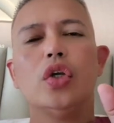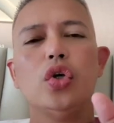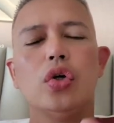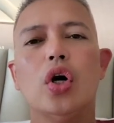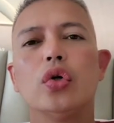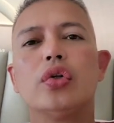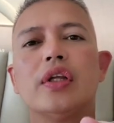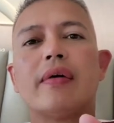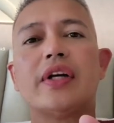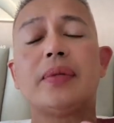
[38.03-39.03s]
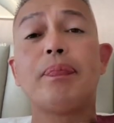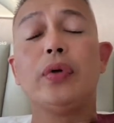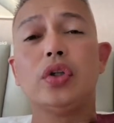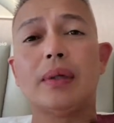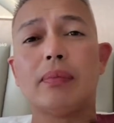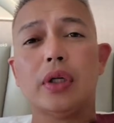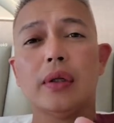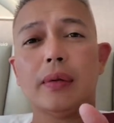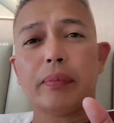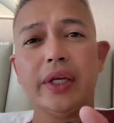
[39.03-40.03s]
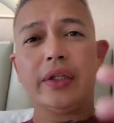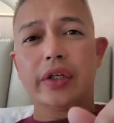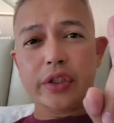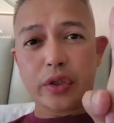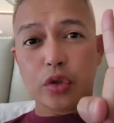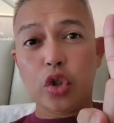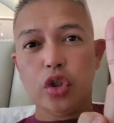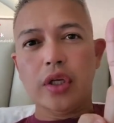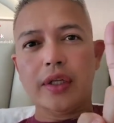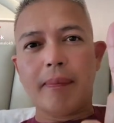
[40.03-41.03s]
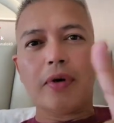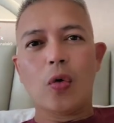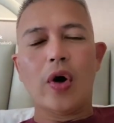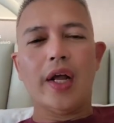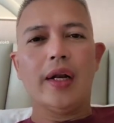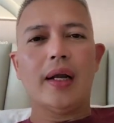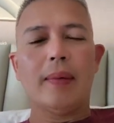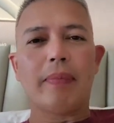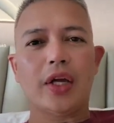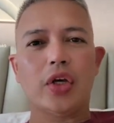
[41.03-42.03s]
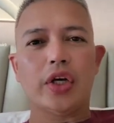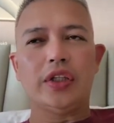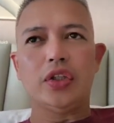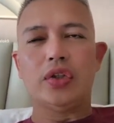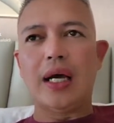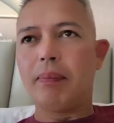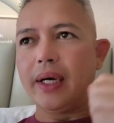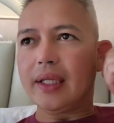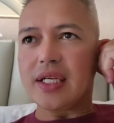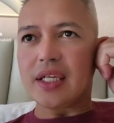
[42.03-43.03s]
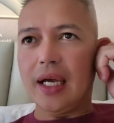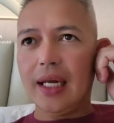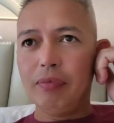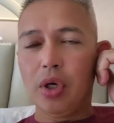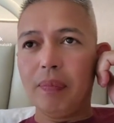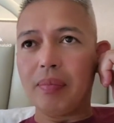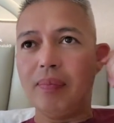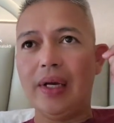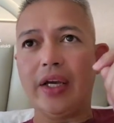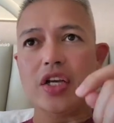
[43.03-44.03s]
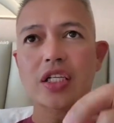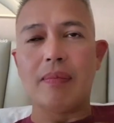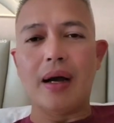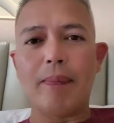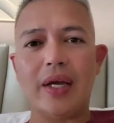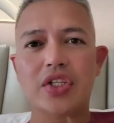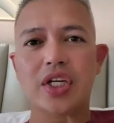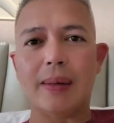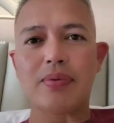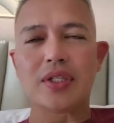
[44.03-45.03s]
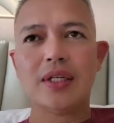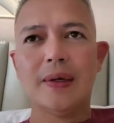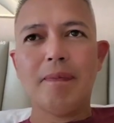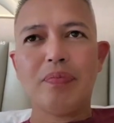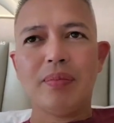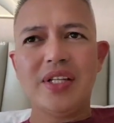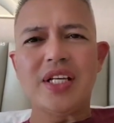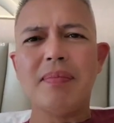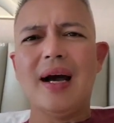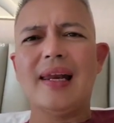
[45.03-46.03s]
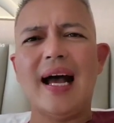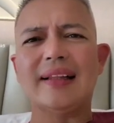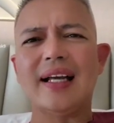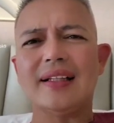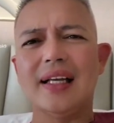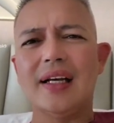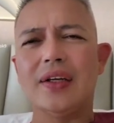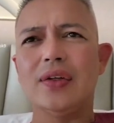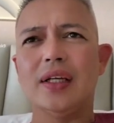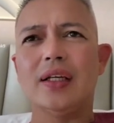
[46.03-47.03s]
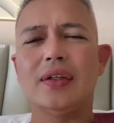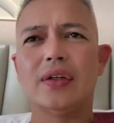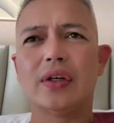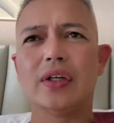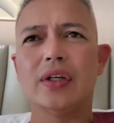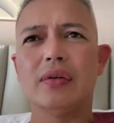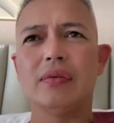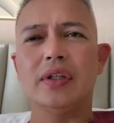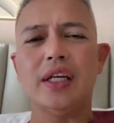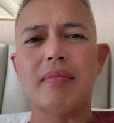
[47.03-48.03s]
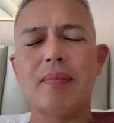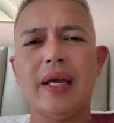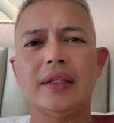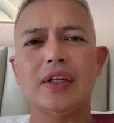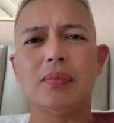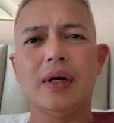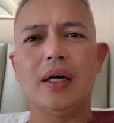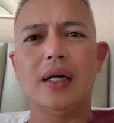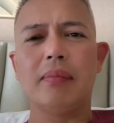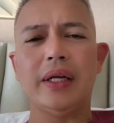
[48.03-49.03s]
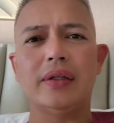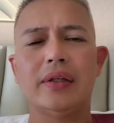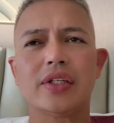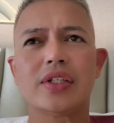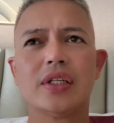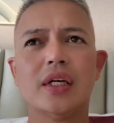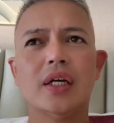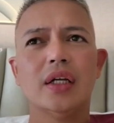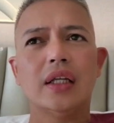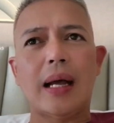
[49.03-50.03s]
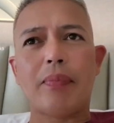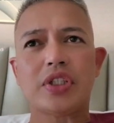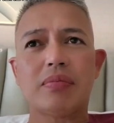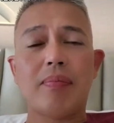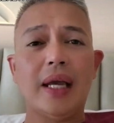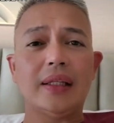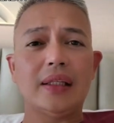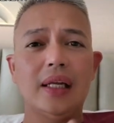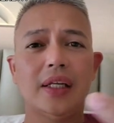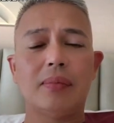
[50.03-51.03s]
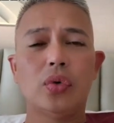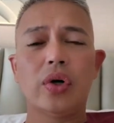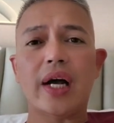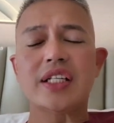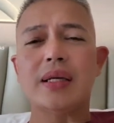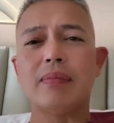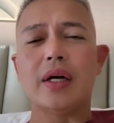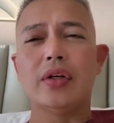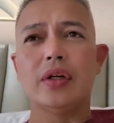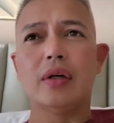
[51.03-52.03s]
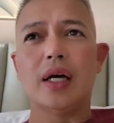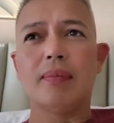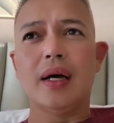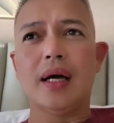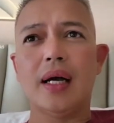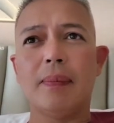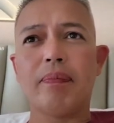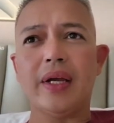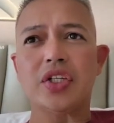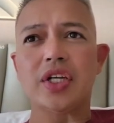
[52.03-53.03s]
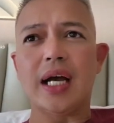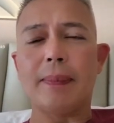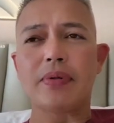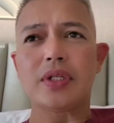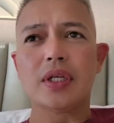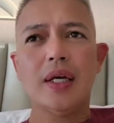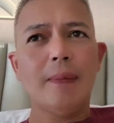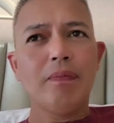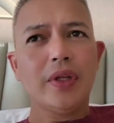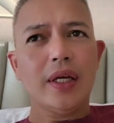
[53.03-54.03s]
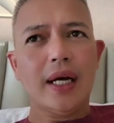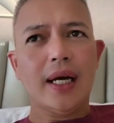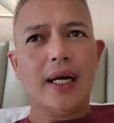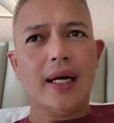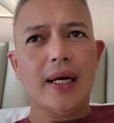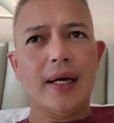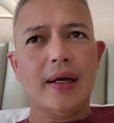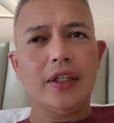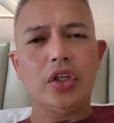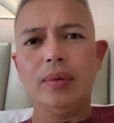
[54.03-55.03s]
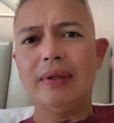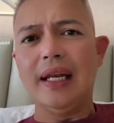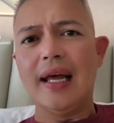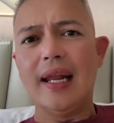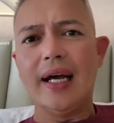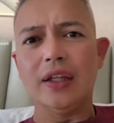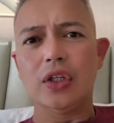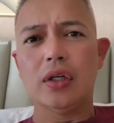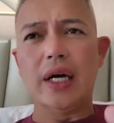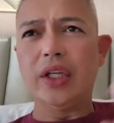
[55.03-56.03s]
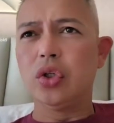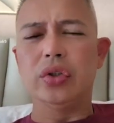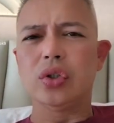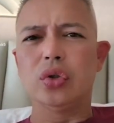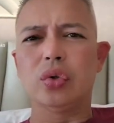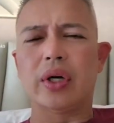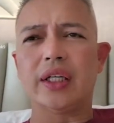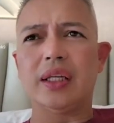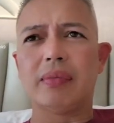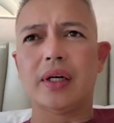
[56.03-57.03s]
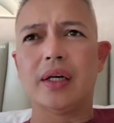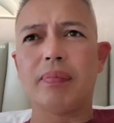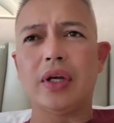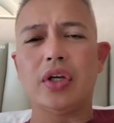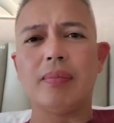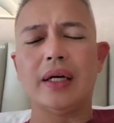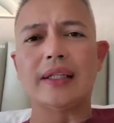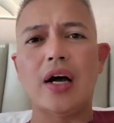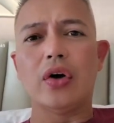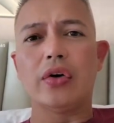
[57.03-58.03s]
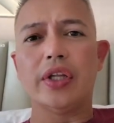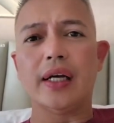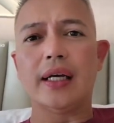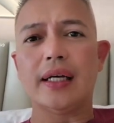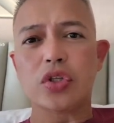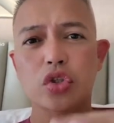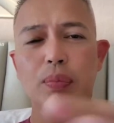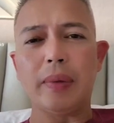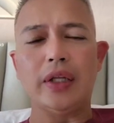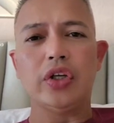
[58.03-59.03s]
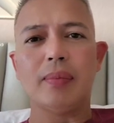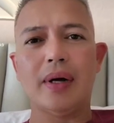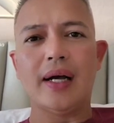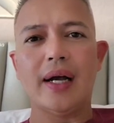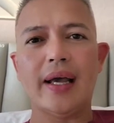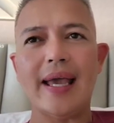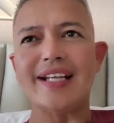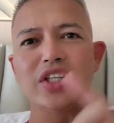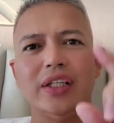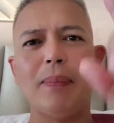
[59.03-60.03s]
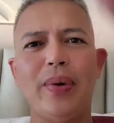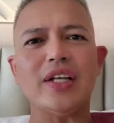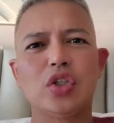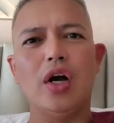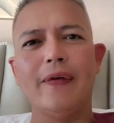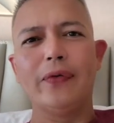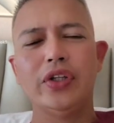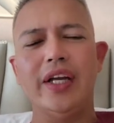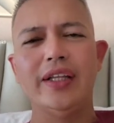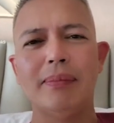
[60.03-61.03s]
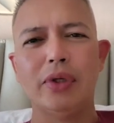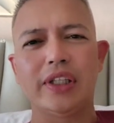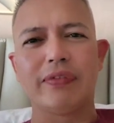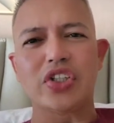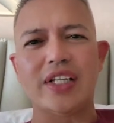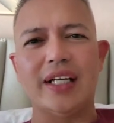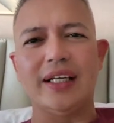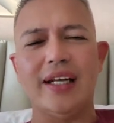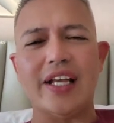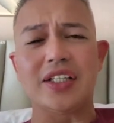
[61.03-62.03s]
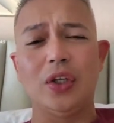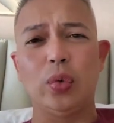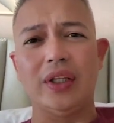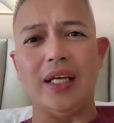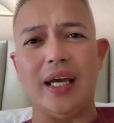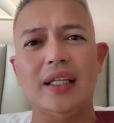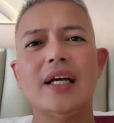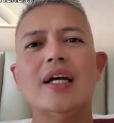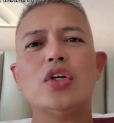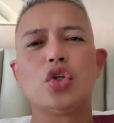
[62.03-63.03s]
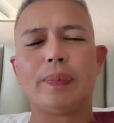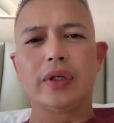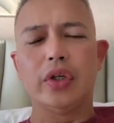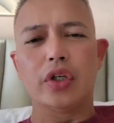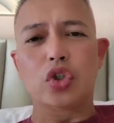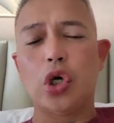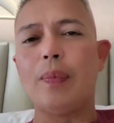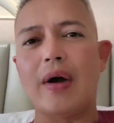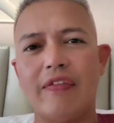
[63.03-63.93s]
You go to the reputable breeders. Yun ang number one uh, priority nyo dapat. Kasi alam nyo, kapag bibili kayo sa mga pet shops, minsan mga latak na lang yun eh. Or yung hindi na mabenta ng mga breeders. Tapos ibebenta nila ng mura kasi ano, ang mga pet shops uh, hindi ko naman nilalahat, no? I don't go to Cartimar, pero yung mga tao ko nag-supply doon ng mga SDN the best dog food in the multiverse natin, SDN 28, Super Dog Soap,